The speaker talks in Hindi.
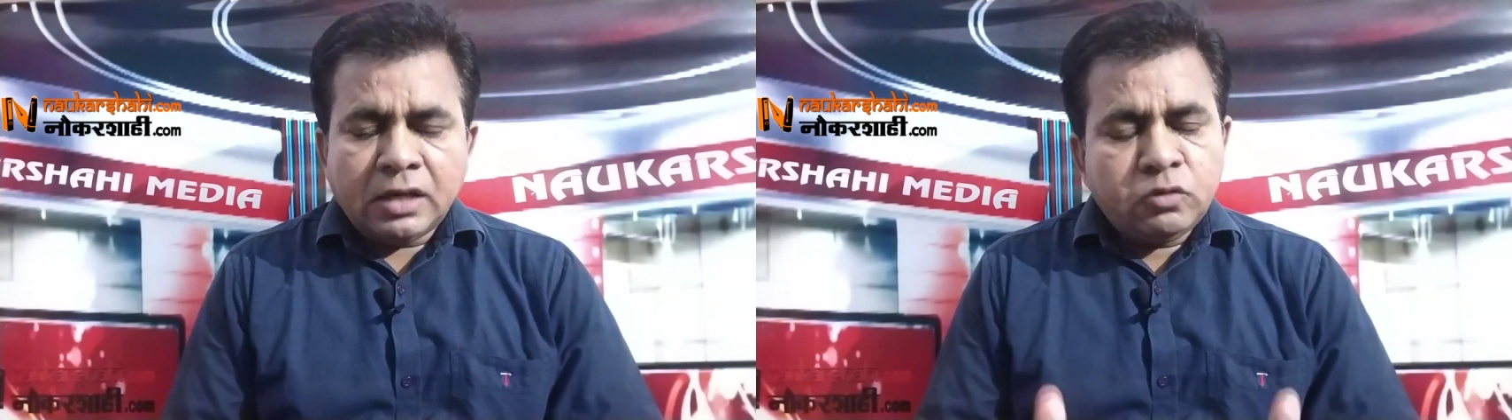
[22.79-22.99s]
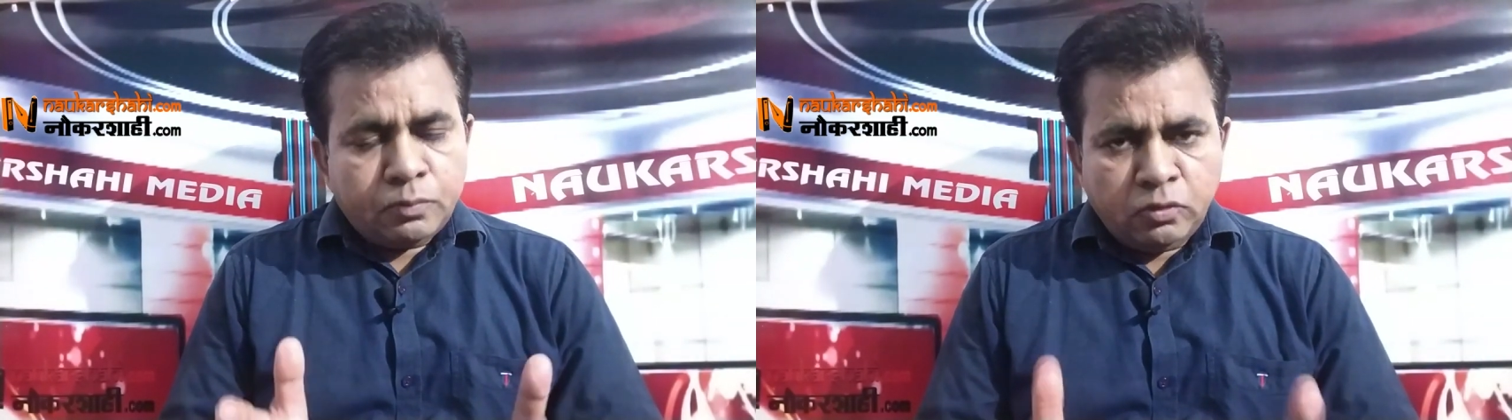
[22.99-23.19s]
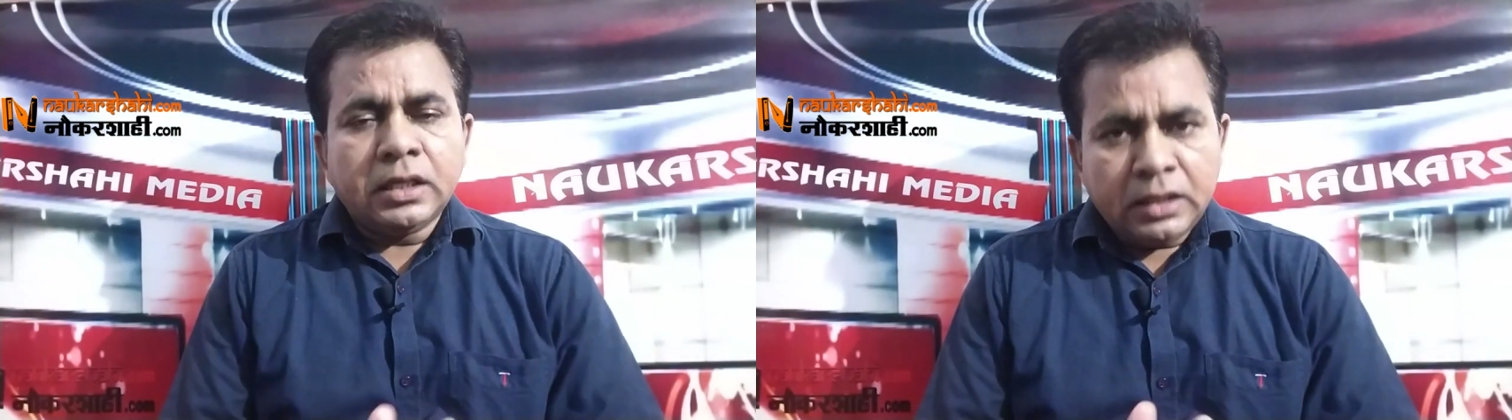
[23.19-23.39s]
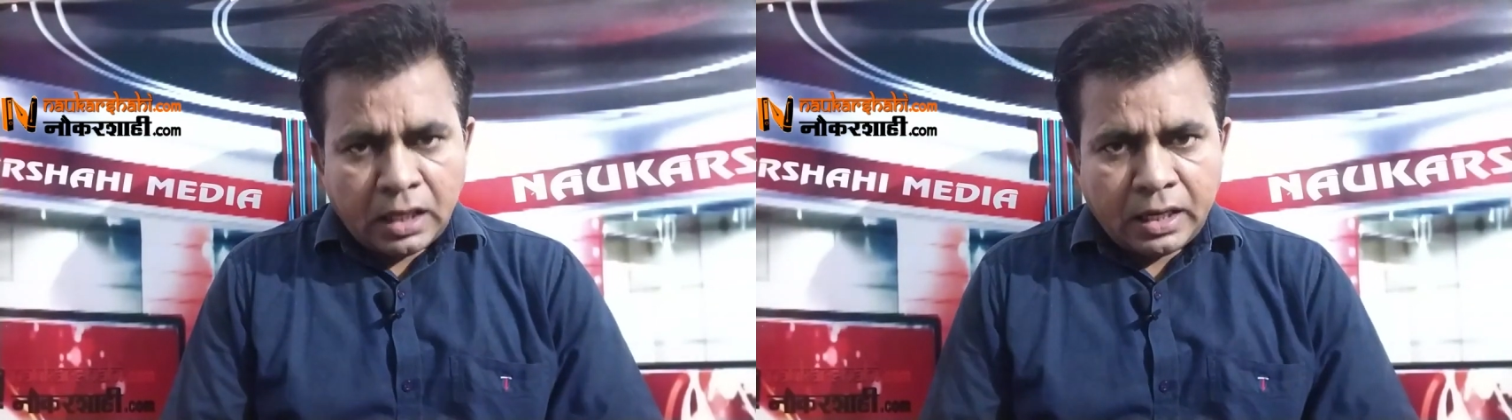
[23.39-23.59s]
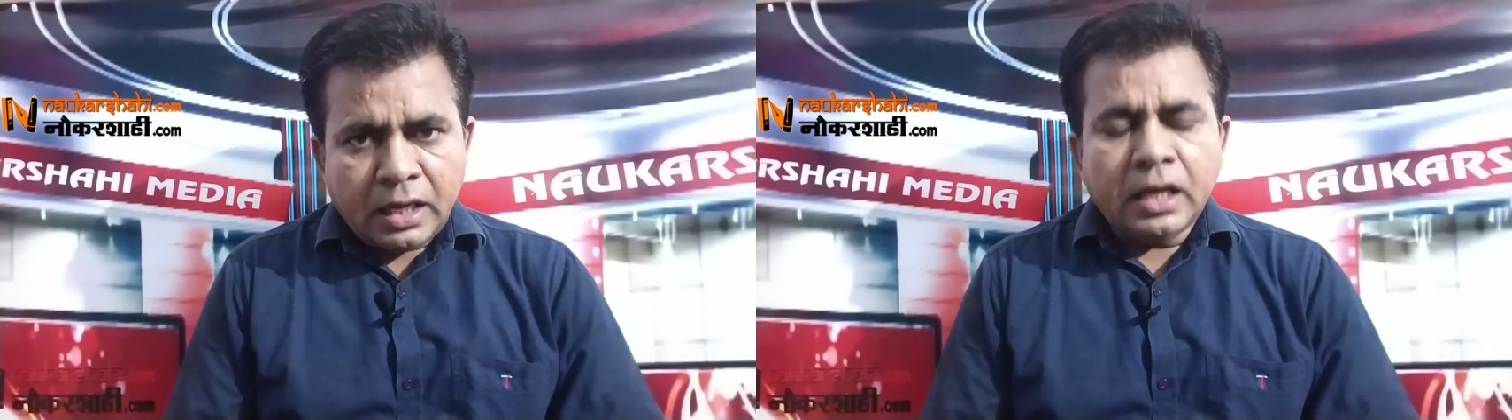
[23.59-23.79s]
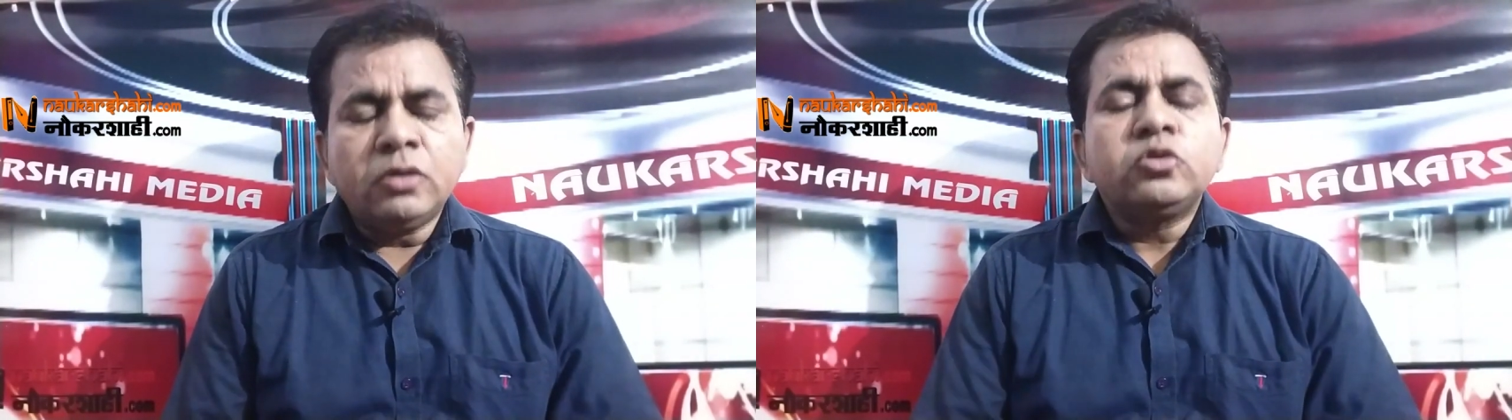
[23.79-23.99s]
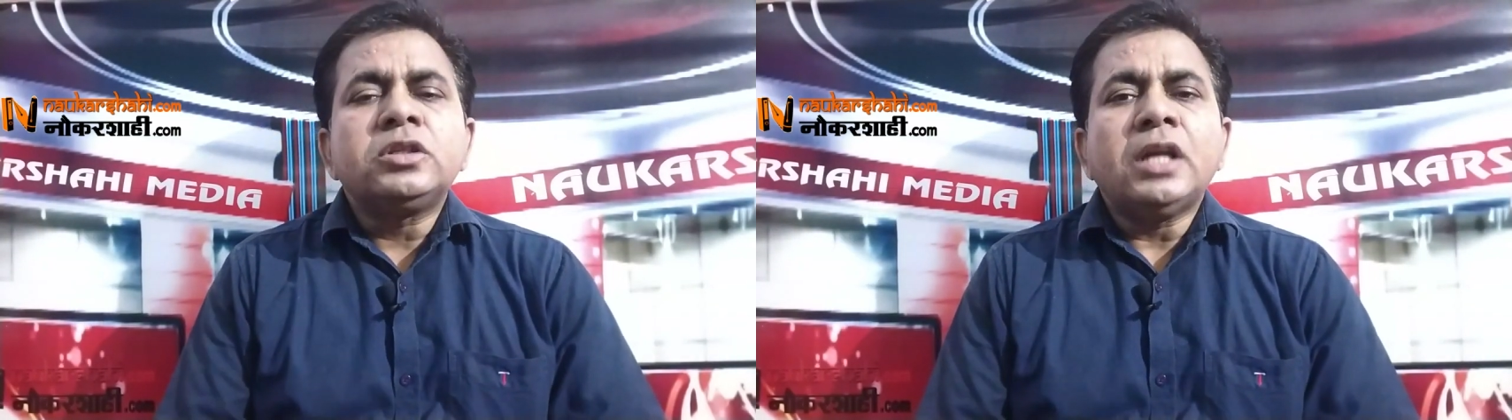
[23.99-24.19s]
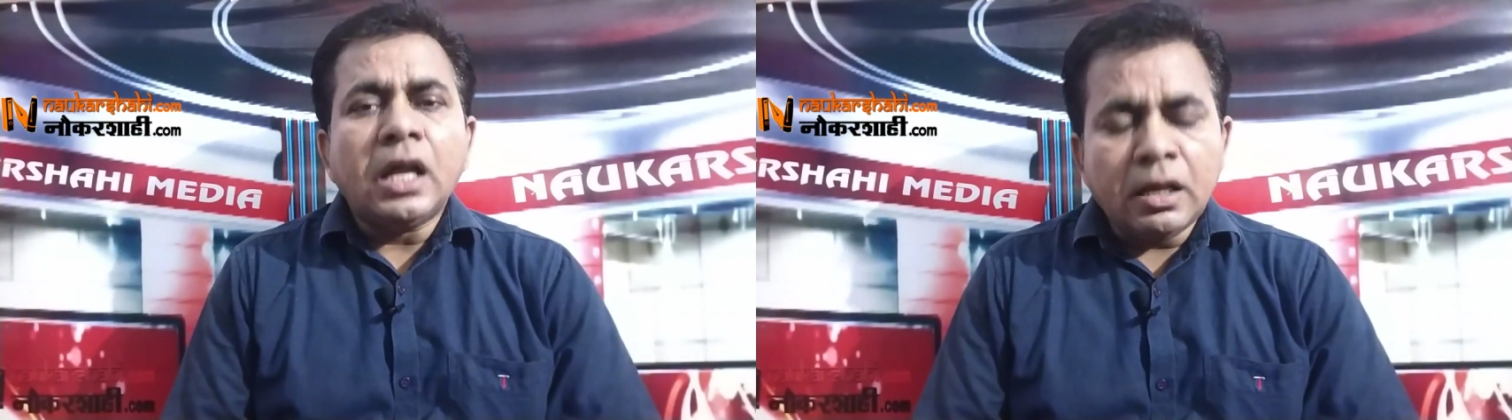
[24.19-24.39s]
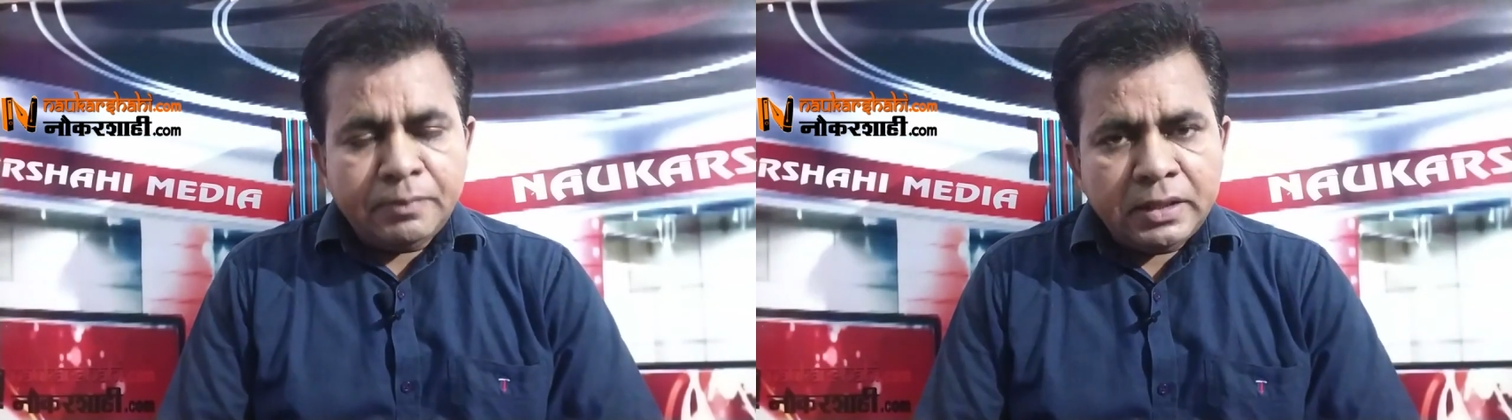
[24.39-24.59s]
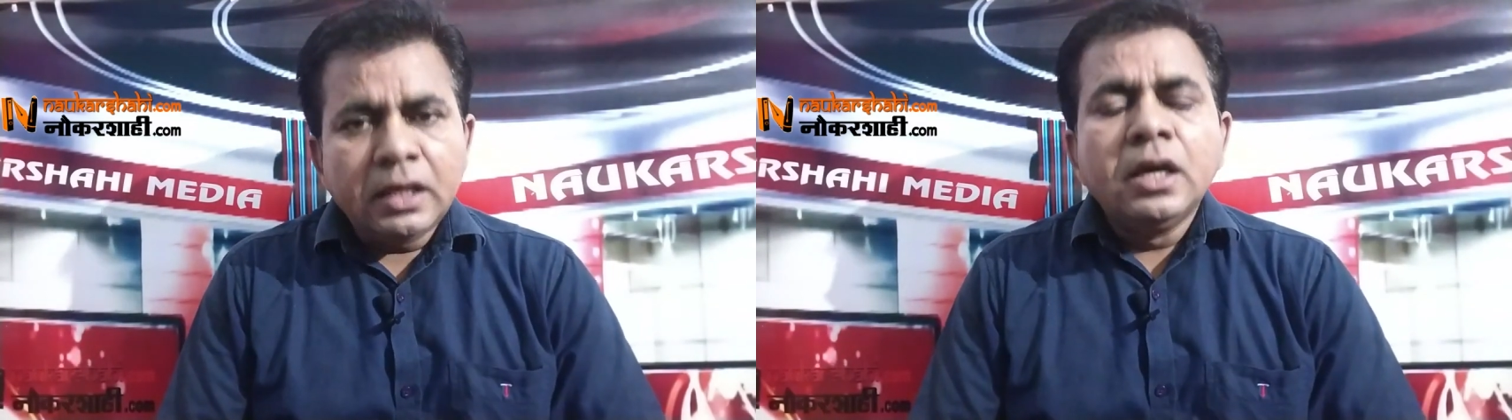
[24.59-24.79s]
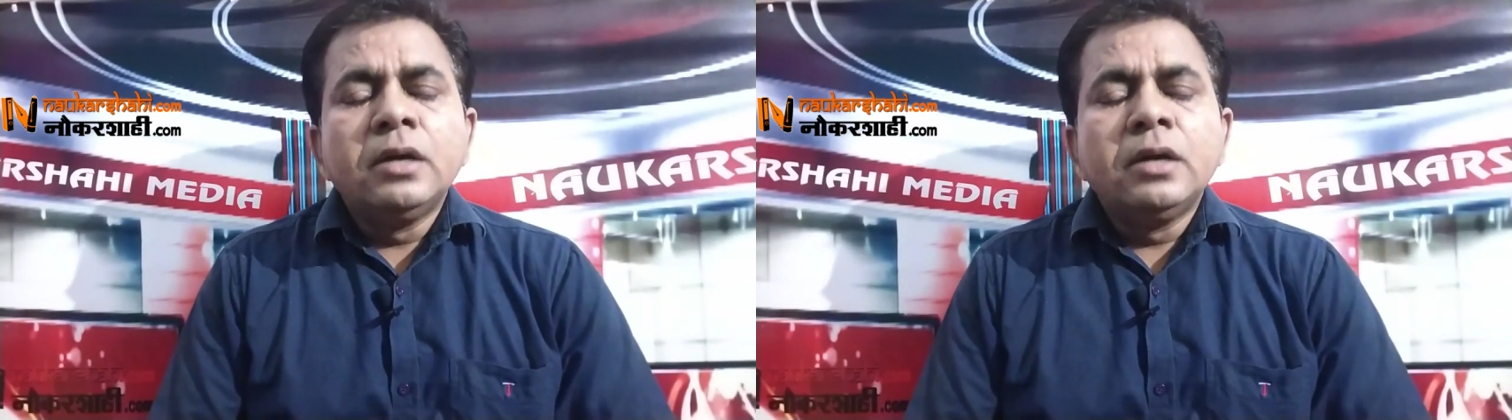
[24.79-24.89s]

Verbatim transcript: था वो नाला है उस नाला पे